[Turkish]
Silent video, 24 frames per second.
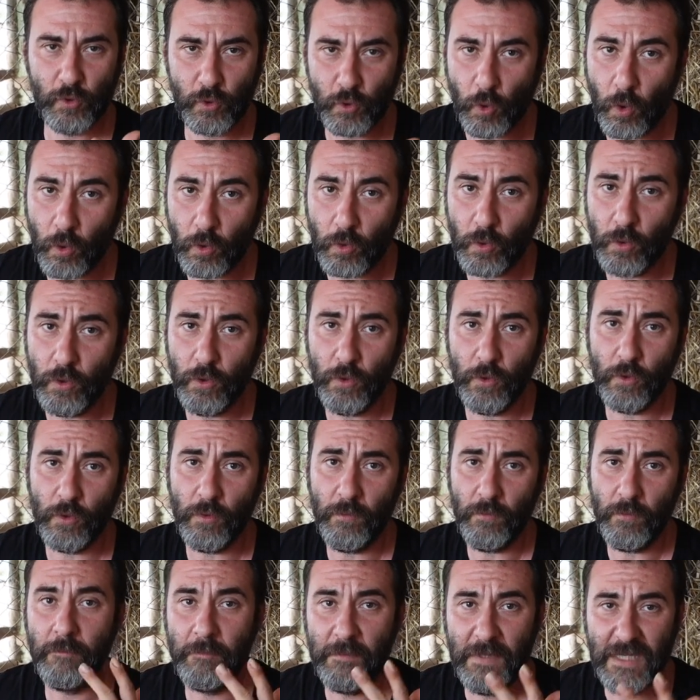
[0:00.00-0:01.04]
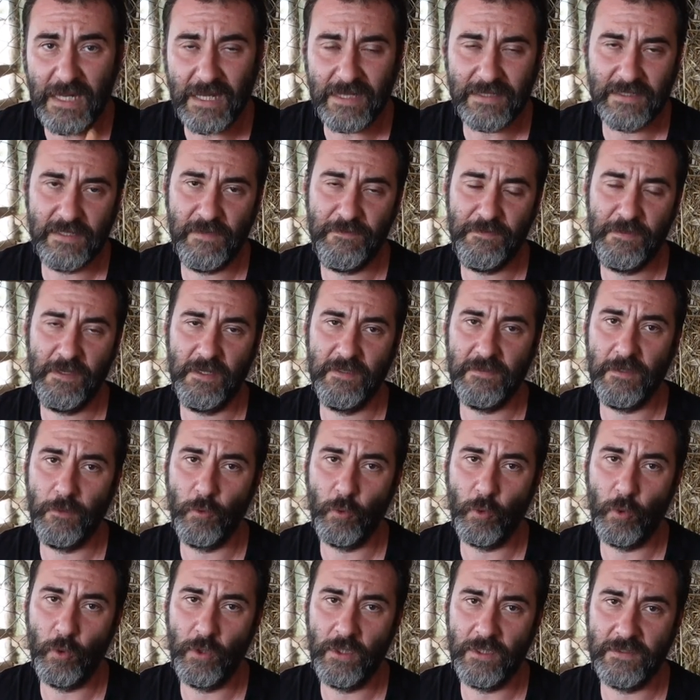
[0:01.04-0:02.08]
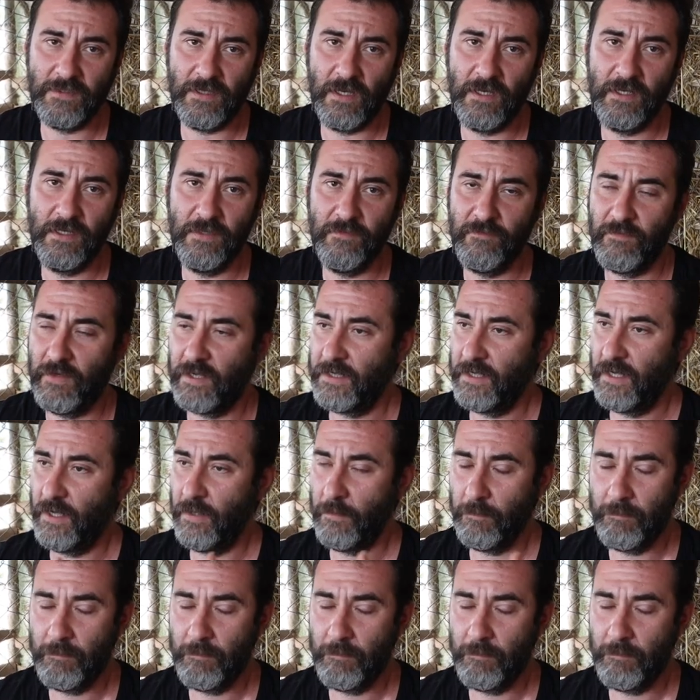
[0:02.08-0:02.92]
Sorguluyorum. Biraz da finansal okur yazarlığım var.